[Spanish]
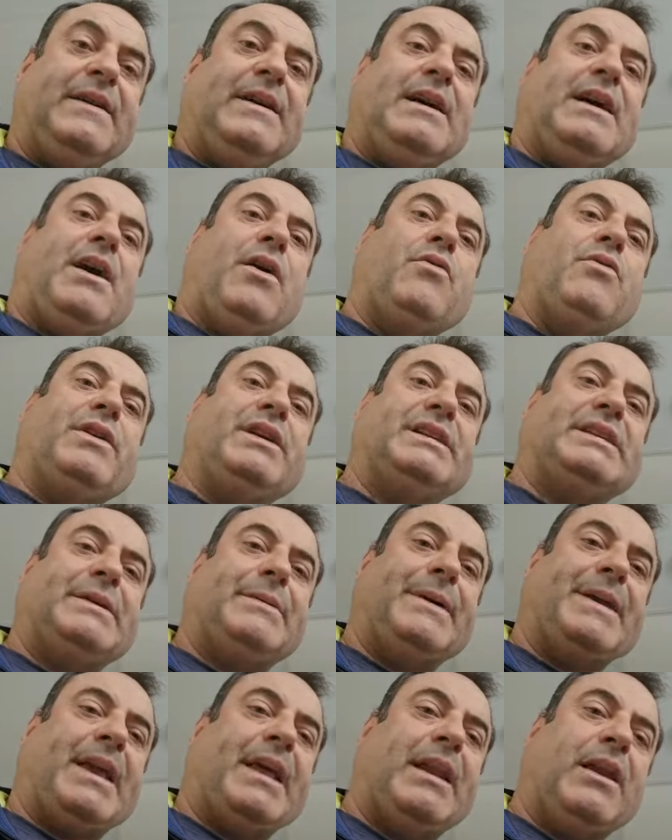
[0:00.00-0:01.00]
aunque se
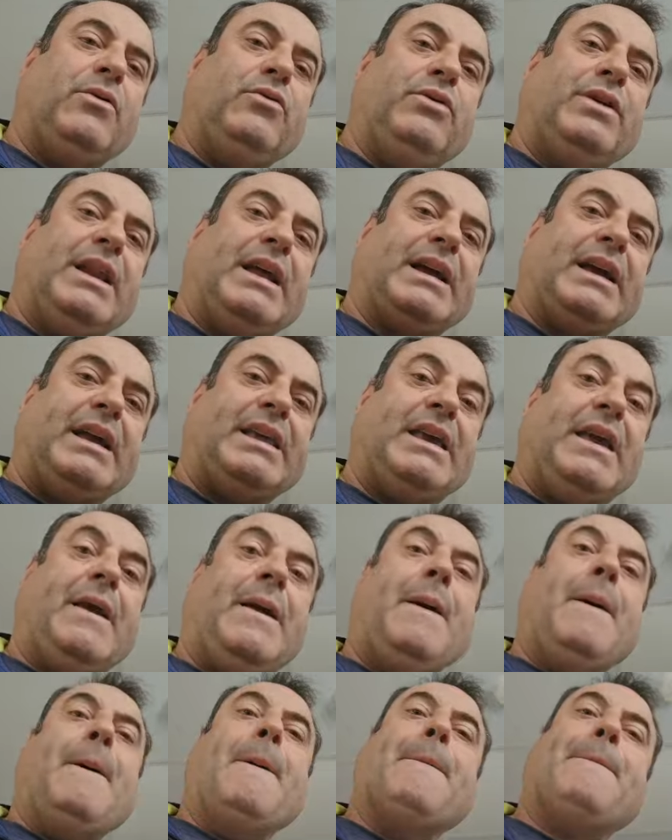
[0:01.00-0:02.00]
vaya la luz de la calle.
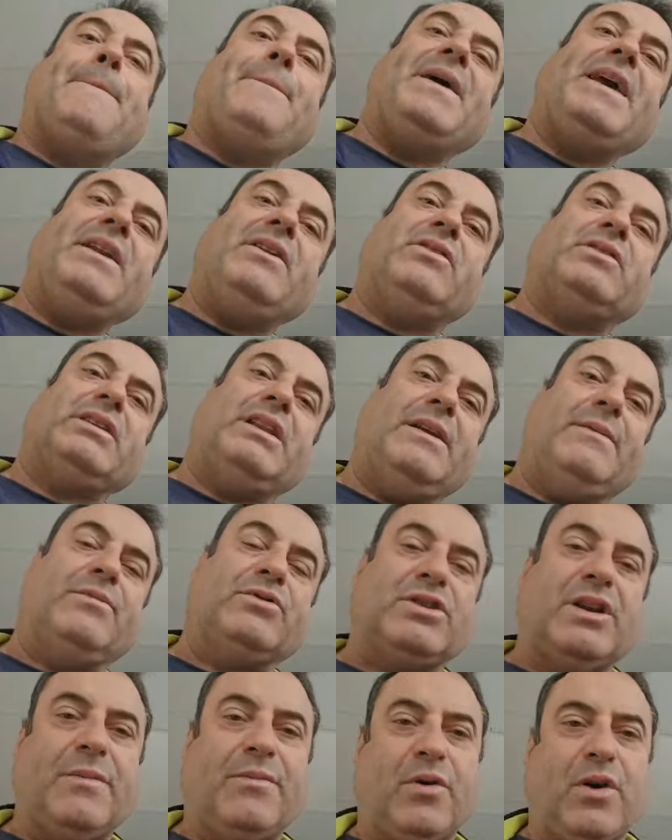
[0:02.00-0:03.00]
Pero
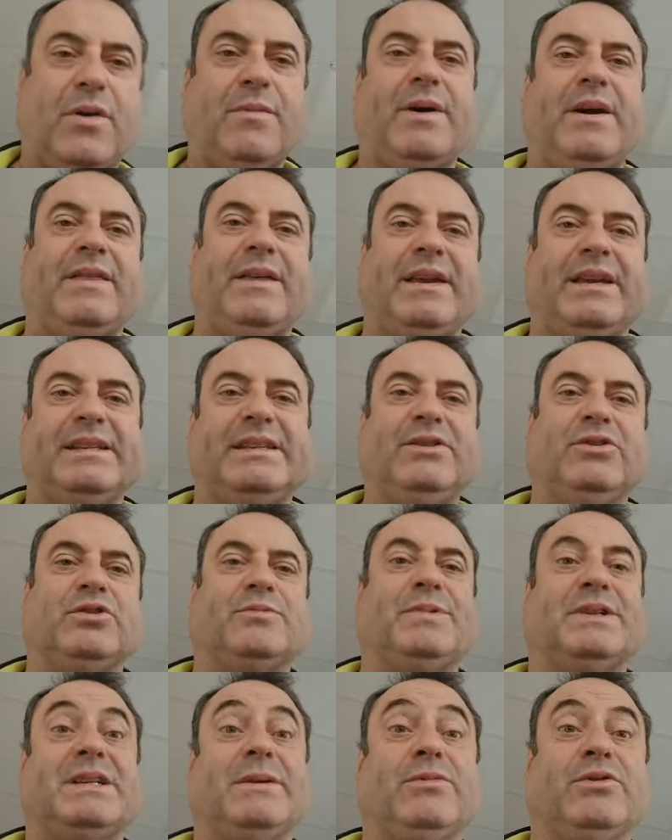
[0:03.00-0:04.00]
tenemos el problema de que si nos
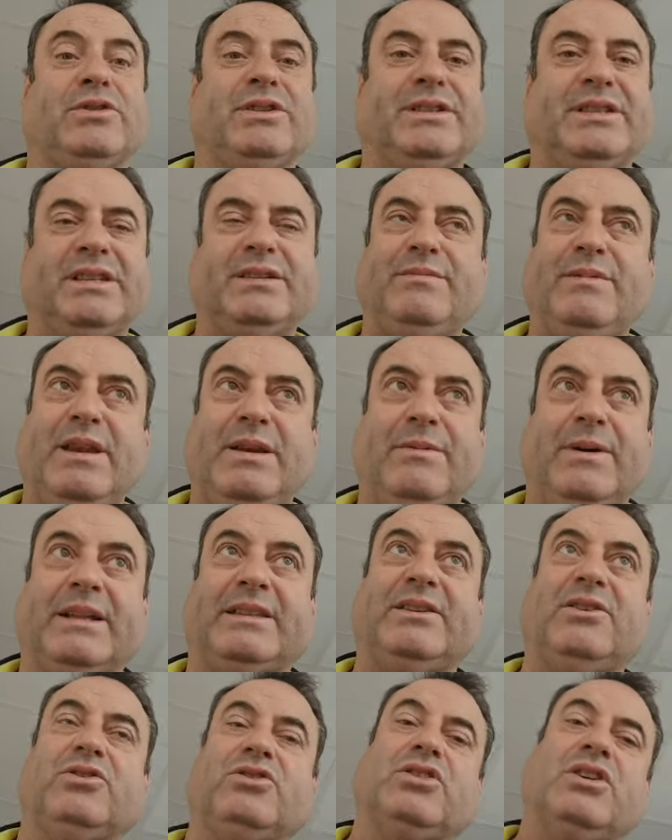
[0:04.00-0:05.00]
pasamos de 6.000
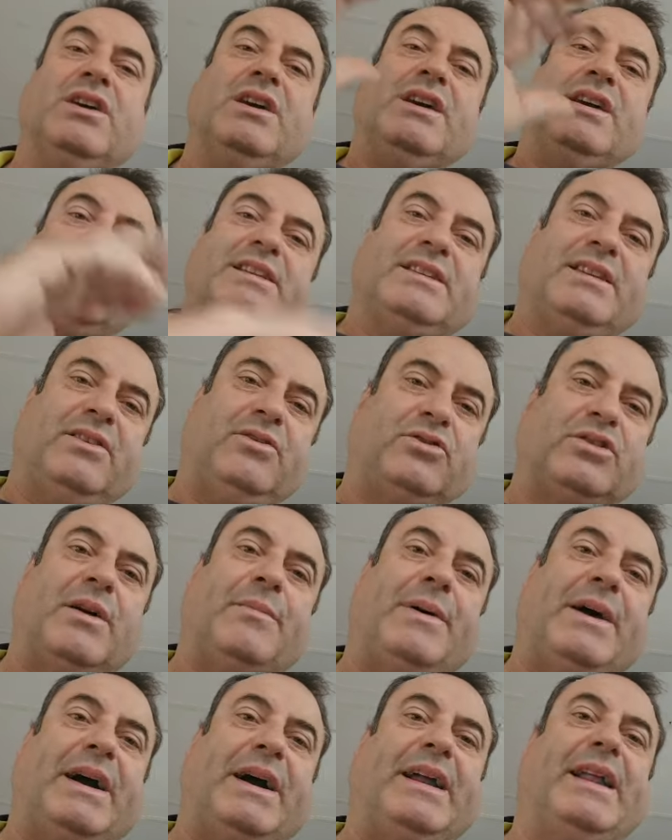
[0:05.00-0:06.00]
vatios se nos
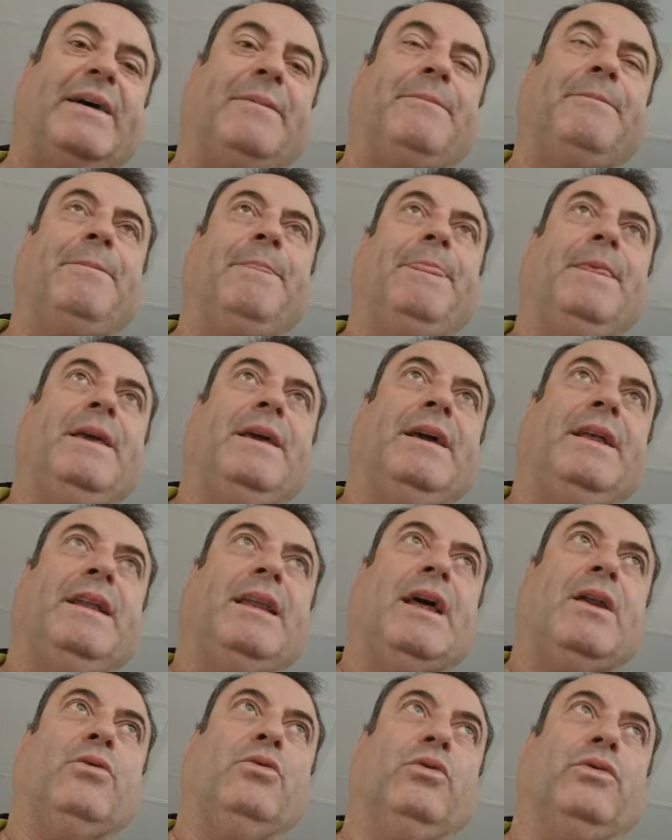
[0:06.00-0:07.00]
apagará
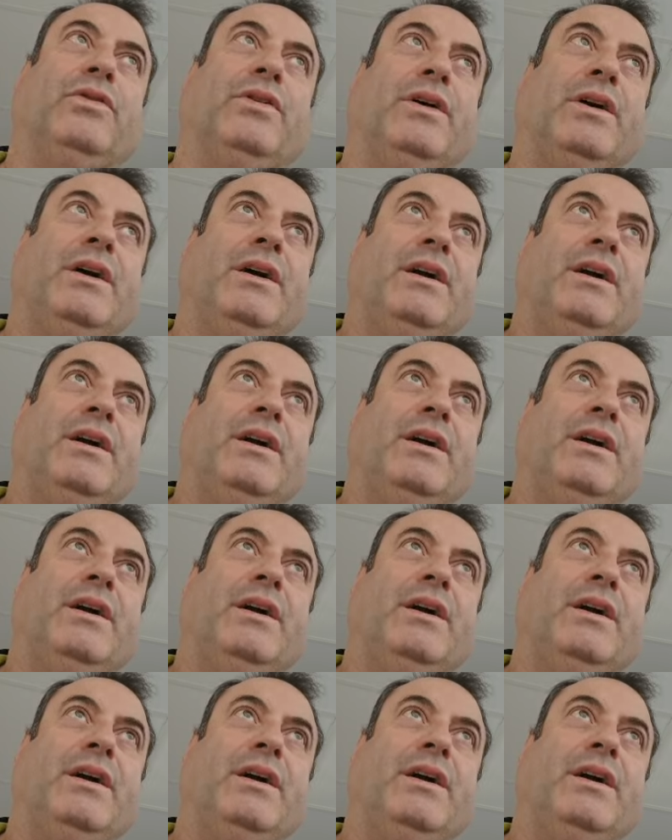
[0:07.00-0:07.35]
la luz.